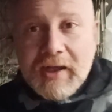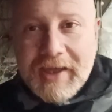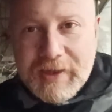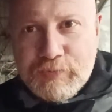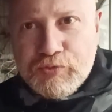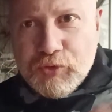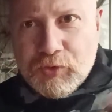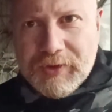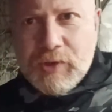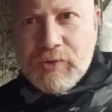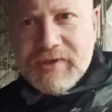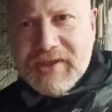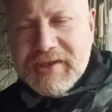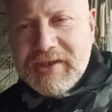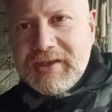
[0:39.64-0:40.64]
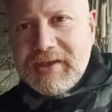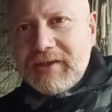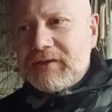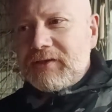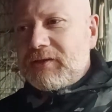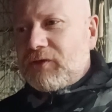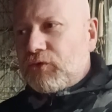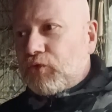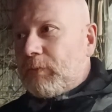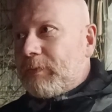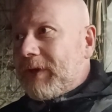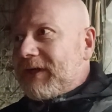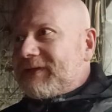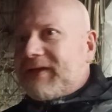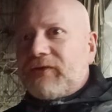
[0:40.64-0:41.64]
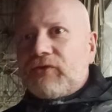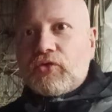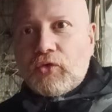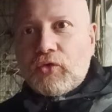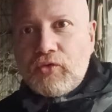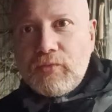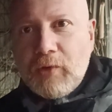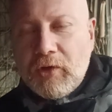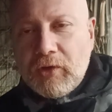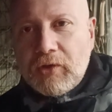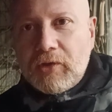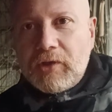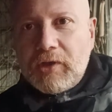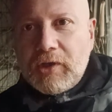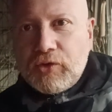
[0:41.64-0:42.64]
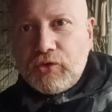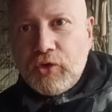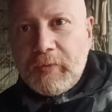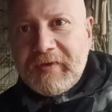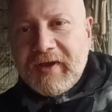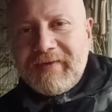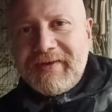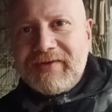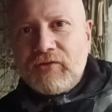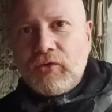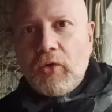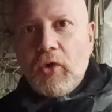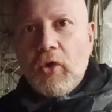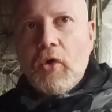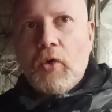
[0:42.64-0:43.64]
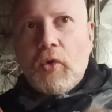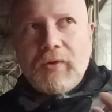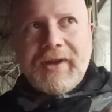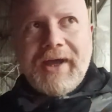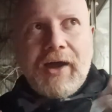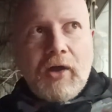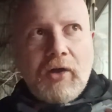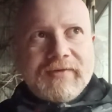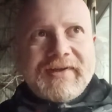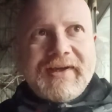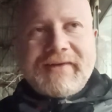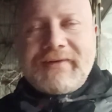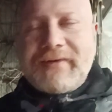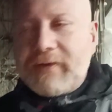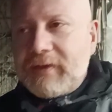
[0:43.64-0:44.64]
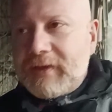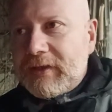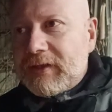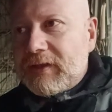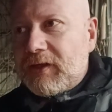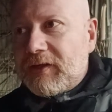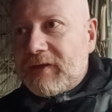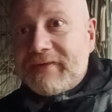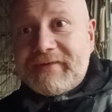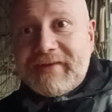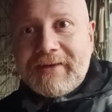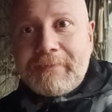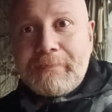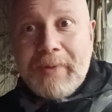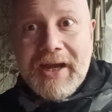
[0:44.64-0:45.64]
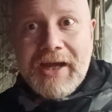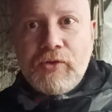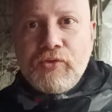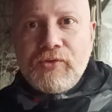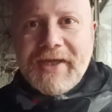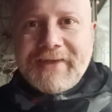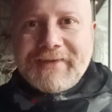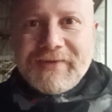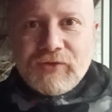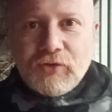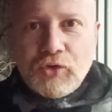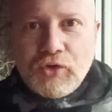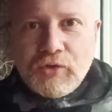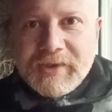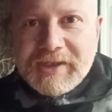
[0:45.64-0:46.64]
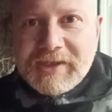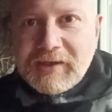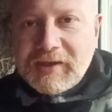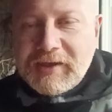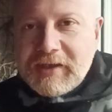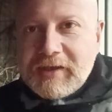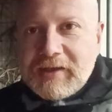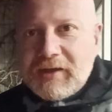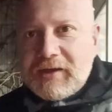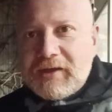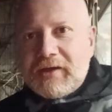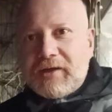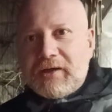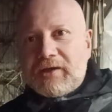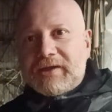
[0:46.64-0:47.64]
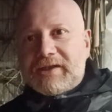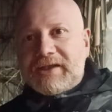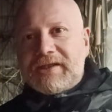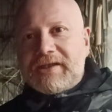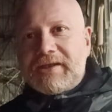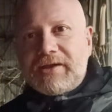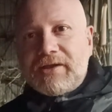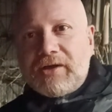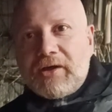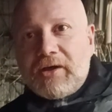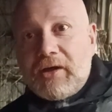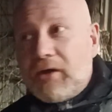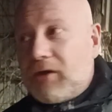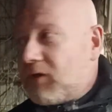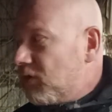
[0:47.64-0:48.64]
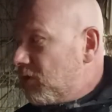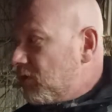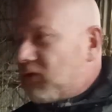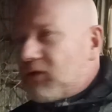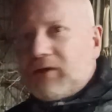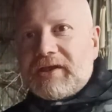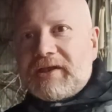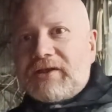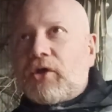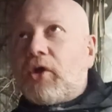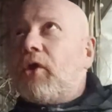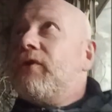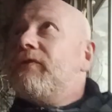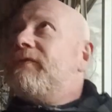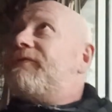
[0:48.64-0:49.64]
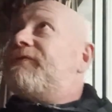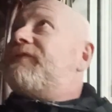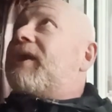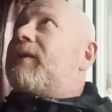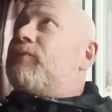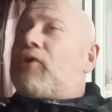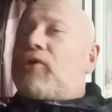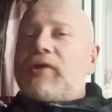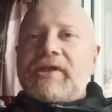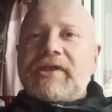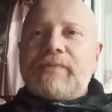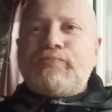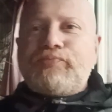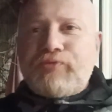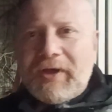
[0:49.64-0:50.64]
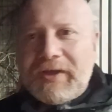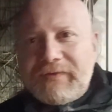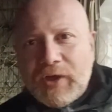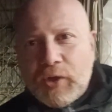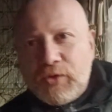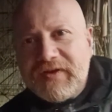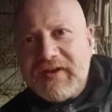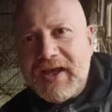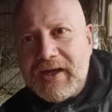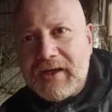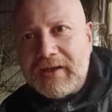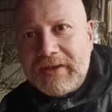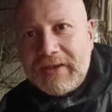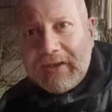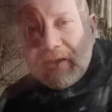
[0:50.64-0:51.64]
Et puis on a aussi, quand on parle d'instruments d'observation, on a en tête cette belle lunette astronomique qui, qui trône fièrement et qui pointe vers le ciel.